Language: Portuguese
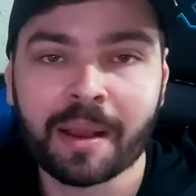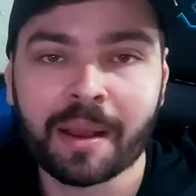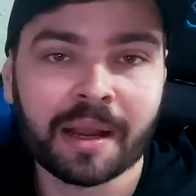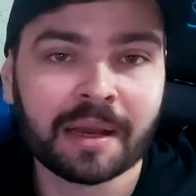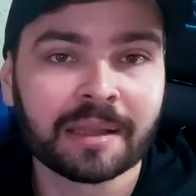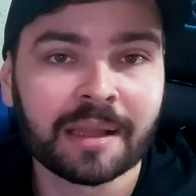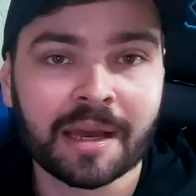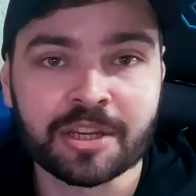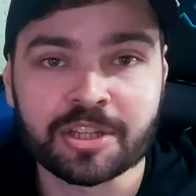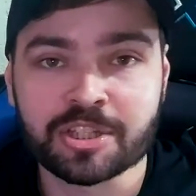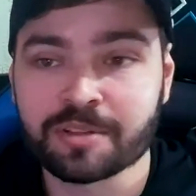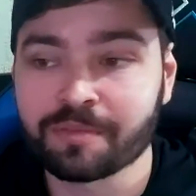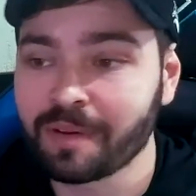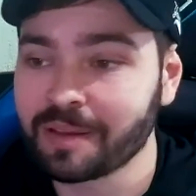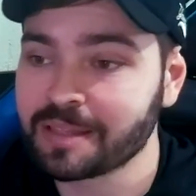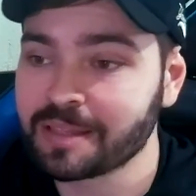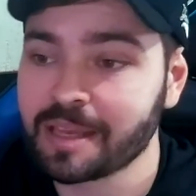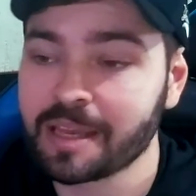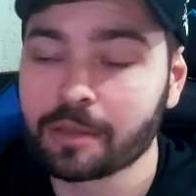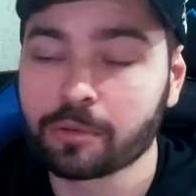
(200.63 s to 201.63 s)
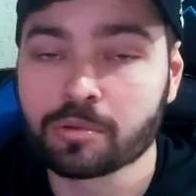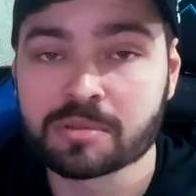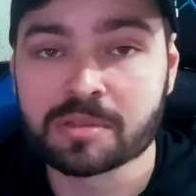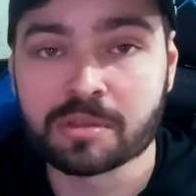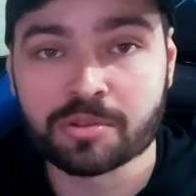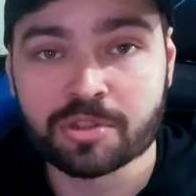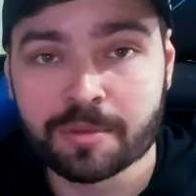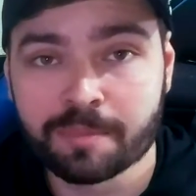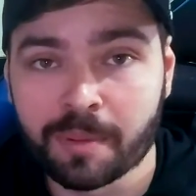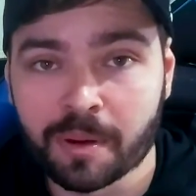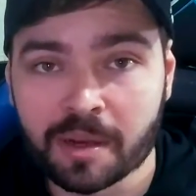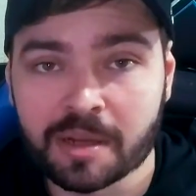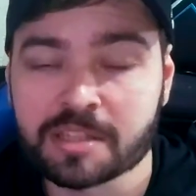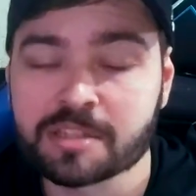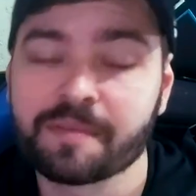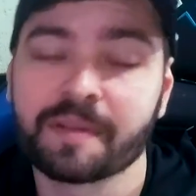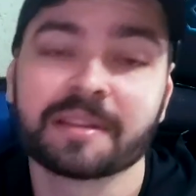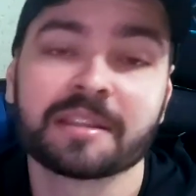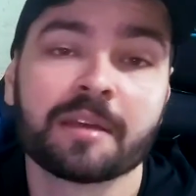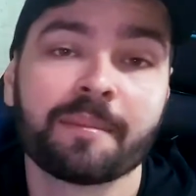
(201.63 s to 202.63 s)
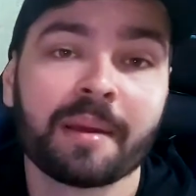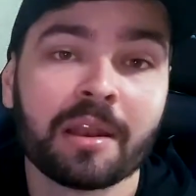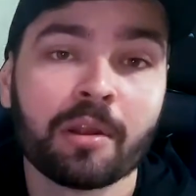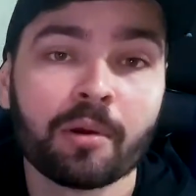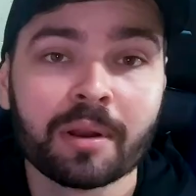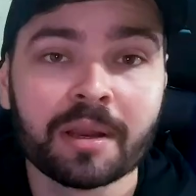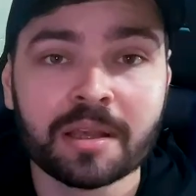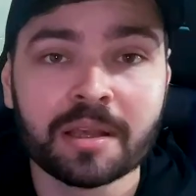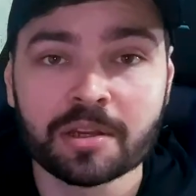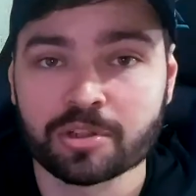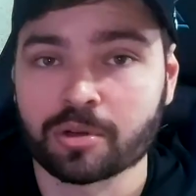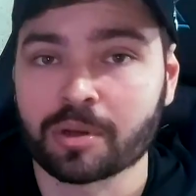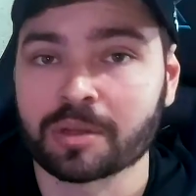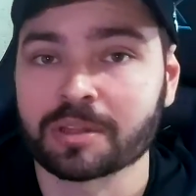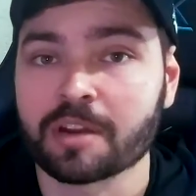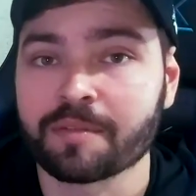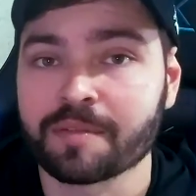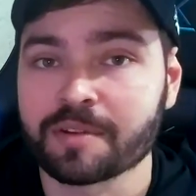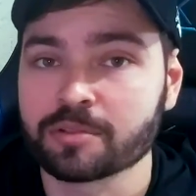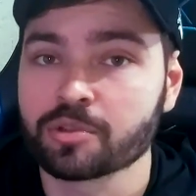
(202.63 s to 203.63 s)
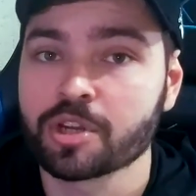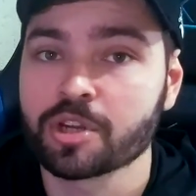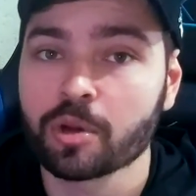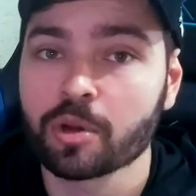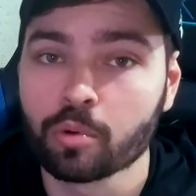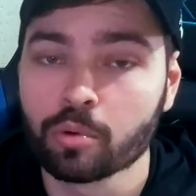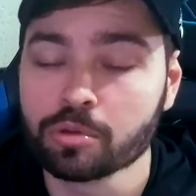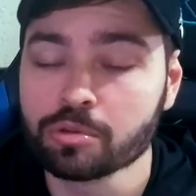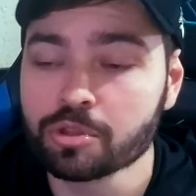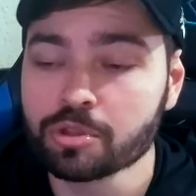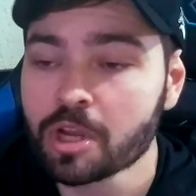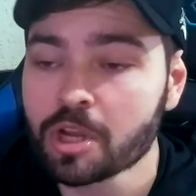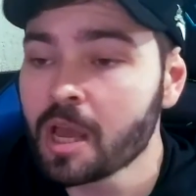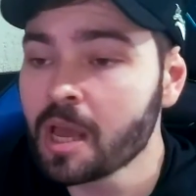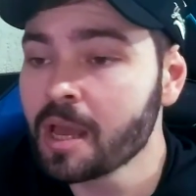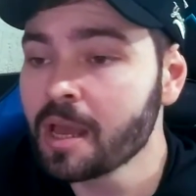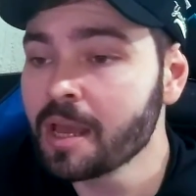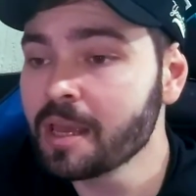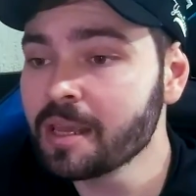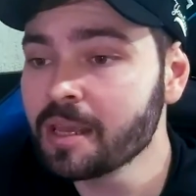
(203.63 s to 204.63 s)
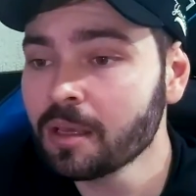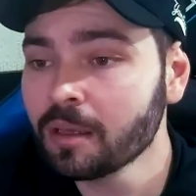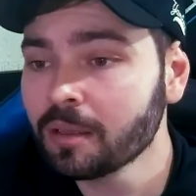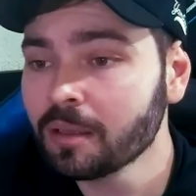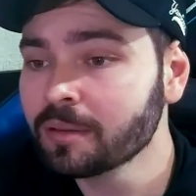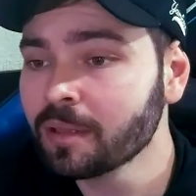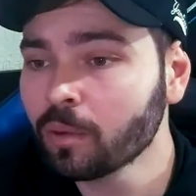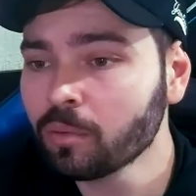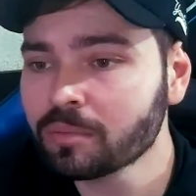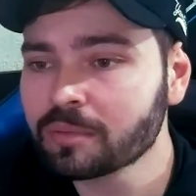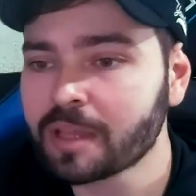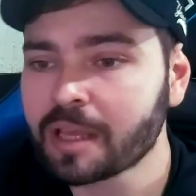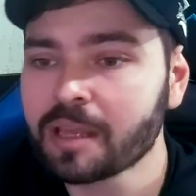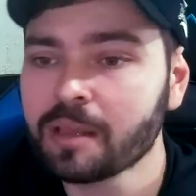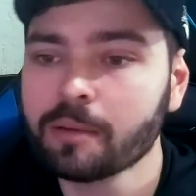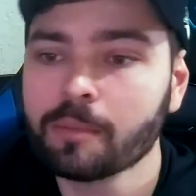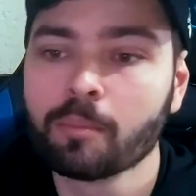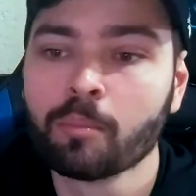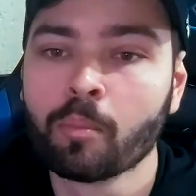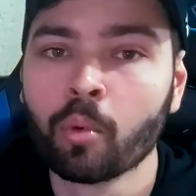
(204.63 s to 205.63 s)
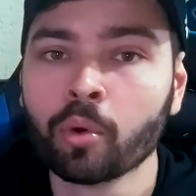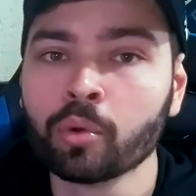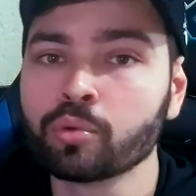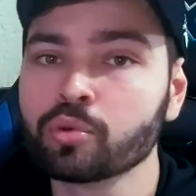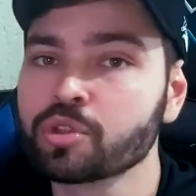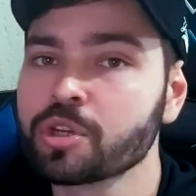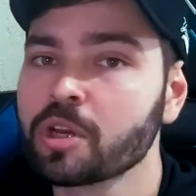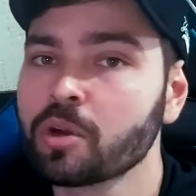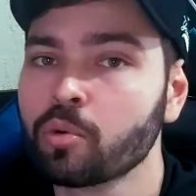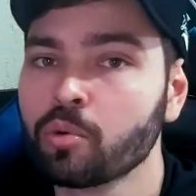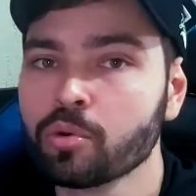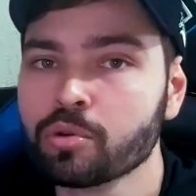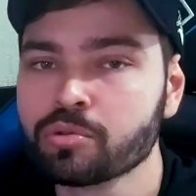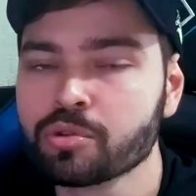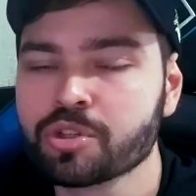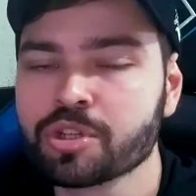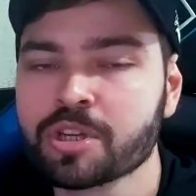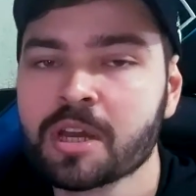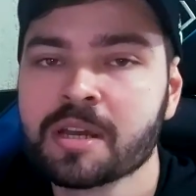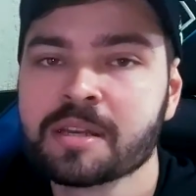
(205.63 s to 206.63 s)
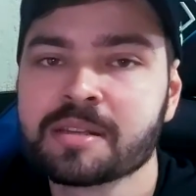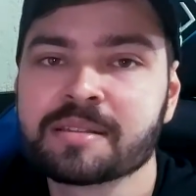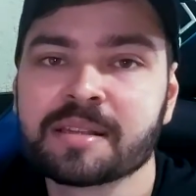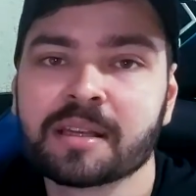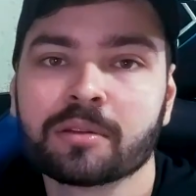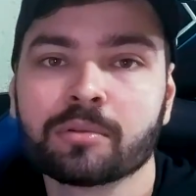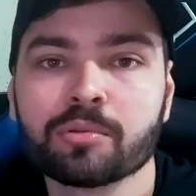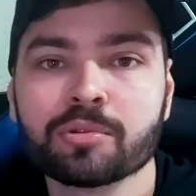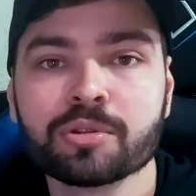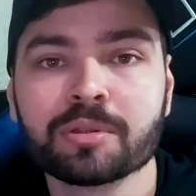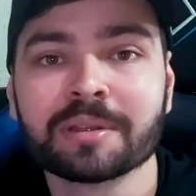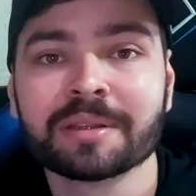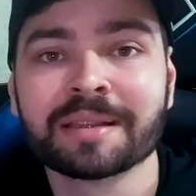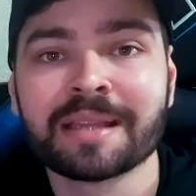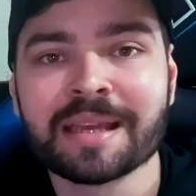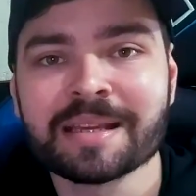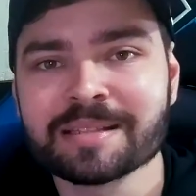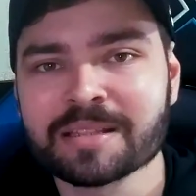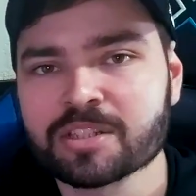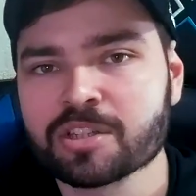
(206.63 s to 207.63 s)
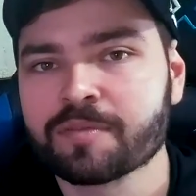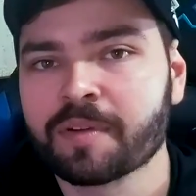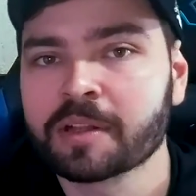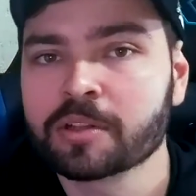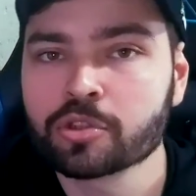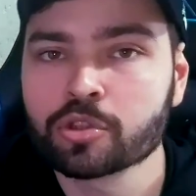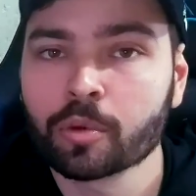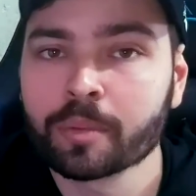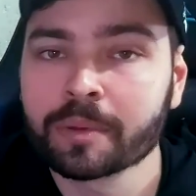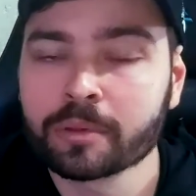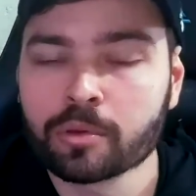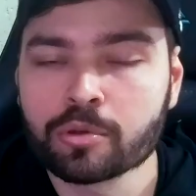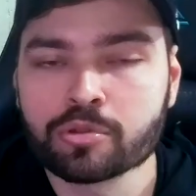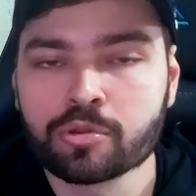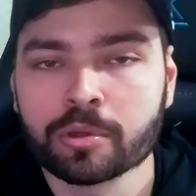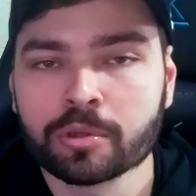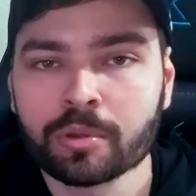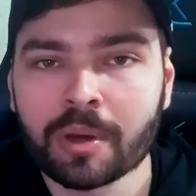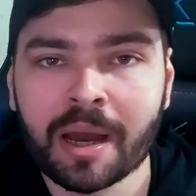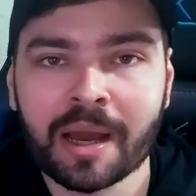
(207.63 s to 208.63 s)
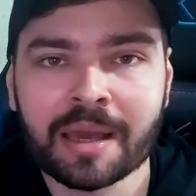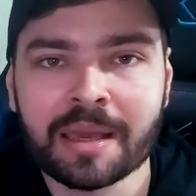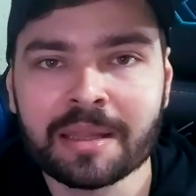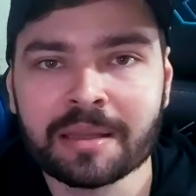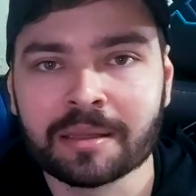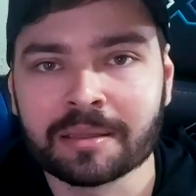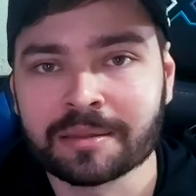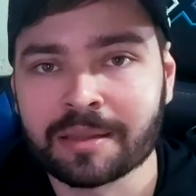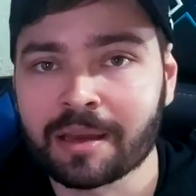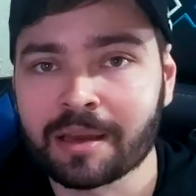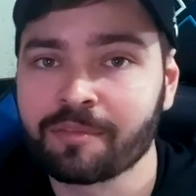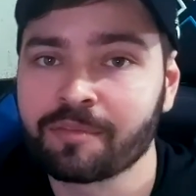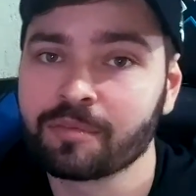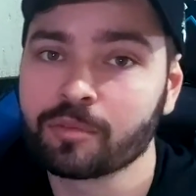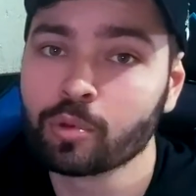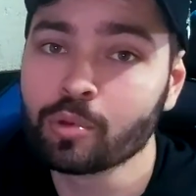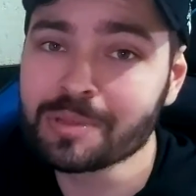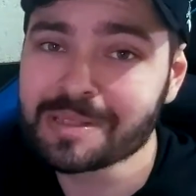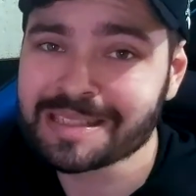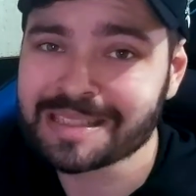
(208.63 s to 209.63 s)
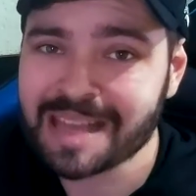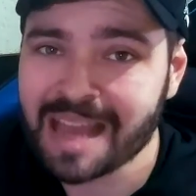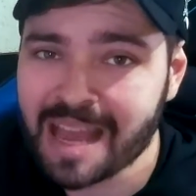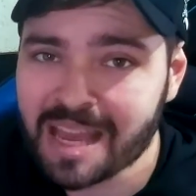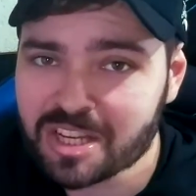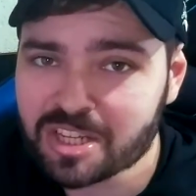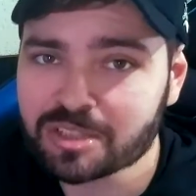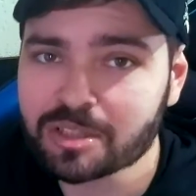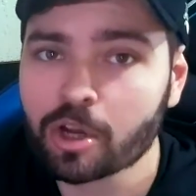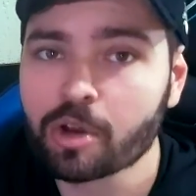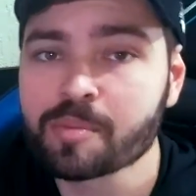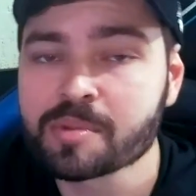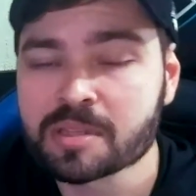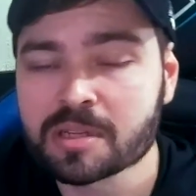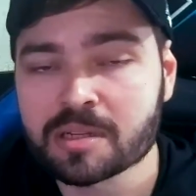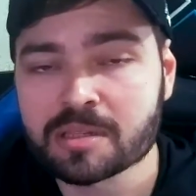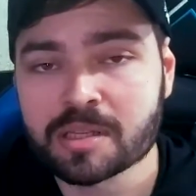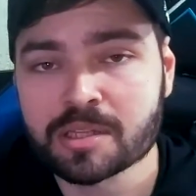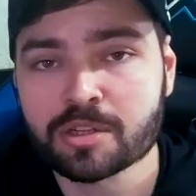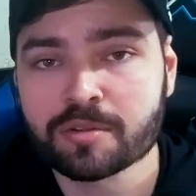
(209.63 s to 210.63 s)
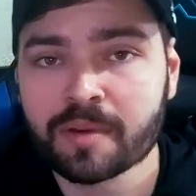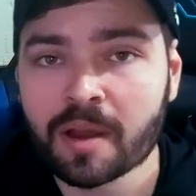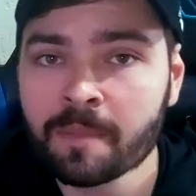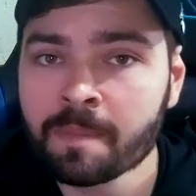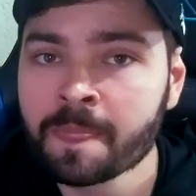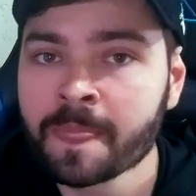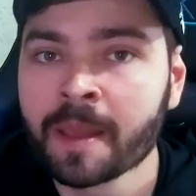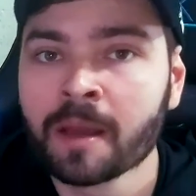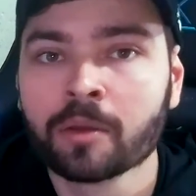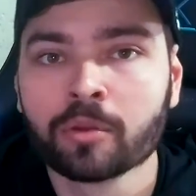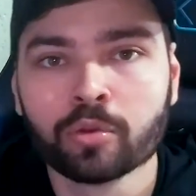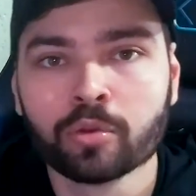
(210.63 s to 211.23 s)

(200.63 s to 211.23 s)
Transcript: Megalight vai ter redução de bugs, vai ter melhorias através dos recursos e não tem muitos recursos sendo desativados no Windows 8 ainda, tá? No 7 tá começando a desativar,